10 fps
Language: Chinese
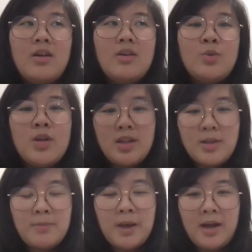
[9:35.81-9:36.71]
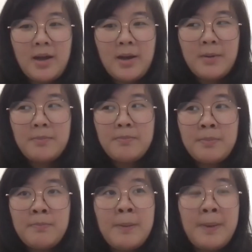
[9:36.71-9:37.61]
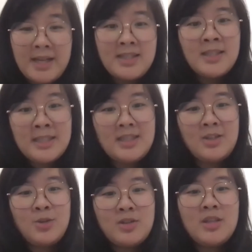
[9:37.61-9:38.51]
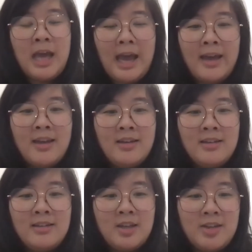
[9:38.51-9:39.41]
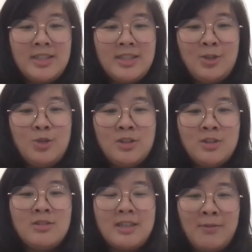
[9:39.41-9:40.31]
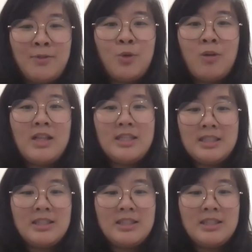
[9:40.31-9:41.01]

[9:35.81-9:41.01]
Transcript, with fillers: 所以你爸爸也自己就是开一个小小店的，就是这种裁缝馆这样子